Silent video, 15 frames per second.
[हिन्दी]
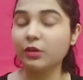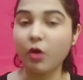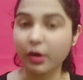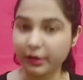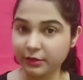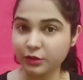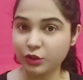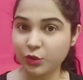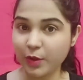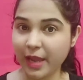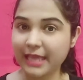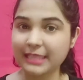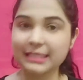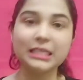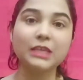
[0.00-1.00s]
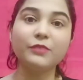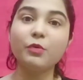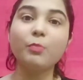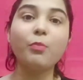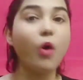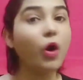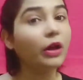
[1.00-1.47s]
कॉटन जो है इसकी
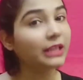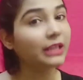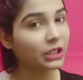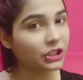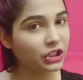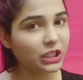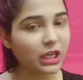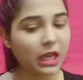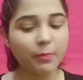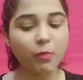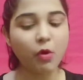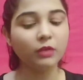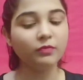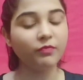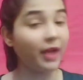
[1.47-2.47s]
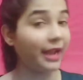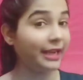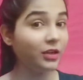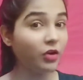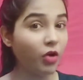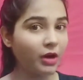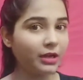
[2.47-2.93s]
वो बहुत अच्छी है बहुत
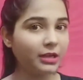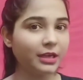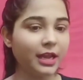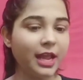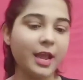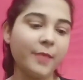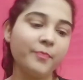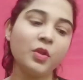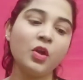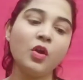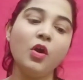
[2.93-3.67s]
फाइन कॉटन है